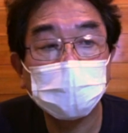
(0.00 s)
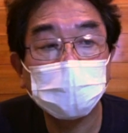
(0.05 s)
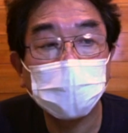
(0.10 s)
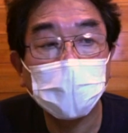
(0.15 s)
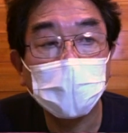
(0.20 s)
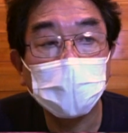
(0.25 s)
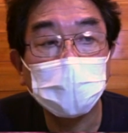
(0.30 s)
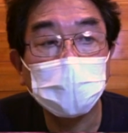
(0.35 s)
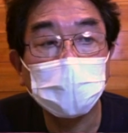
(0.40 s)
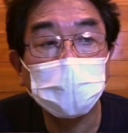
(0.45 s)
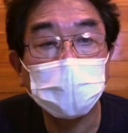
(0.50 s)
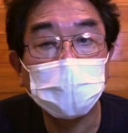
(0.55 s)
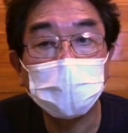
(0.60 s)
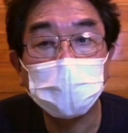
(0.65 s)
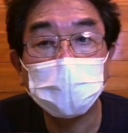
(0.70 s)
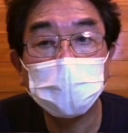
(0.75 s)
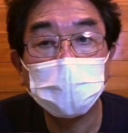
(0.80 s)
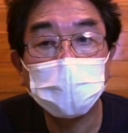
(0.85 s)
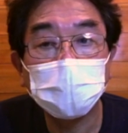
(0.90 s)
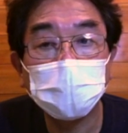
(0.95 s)
便
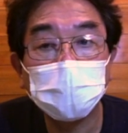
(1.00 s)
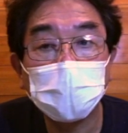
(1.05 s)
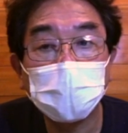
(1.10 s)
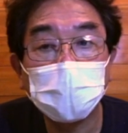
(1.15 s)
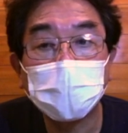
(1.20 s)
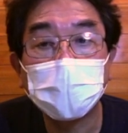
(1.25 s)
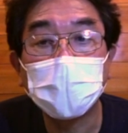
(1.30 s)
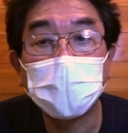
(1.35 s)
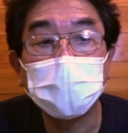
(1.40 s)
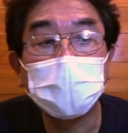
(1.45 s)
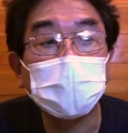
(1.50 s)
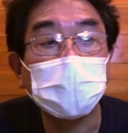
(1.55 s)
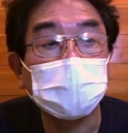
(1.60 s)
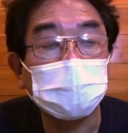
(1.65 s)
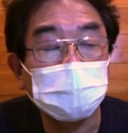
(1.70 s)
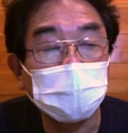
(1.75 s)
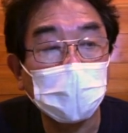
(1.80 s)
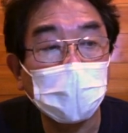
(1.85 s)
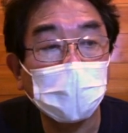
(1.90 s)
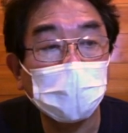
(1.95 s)
利で
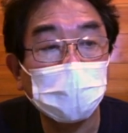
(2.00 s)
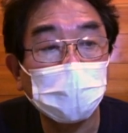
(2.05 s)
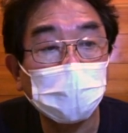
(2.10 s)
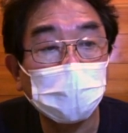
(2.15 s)
すね。